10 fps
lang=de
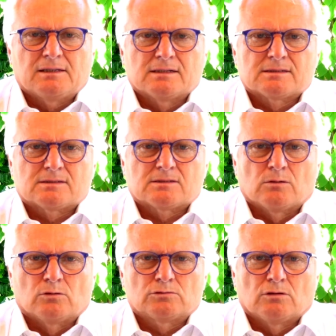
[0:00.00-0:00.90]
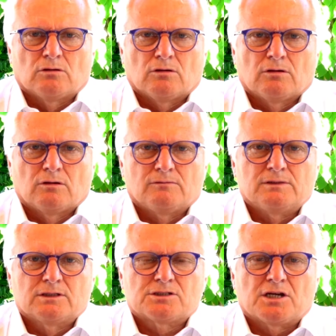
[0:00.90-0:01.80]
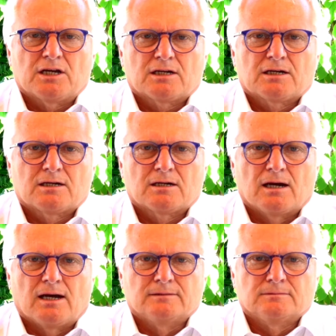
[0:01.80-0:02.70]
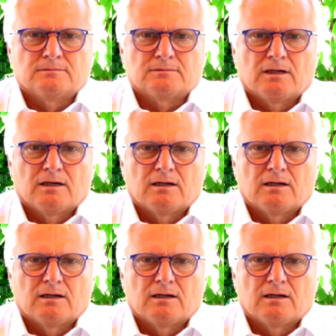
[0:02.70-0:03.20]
dass Otto Wiedecek ein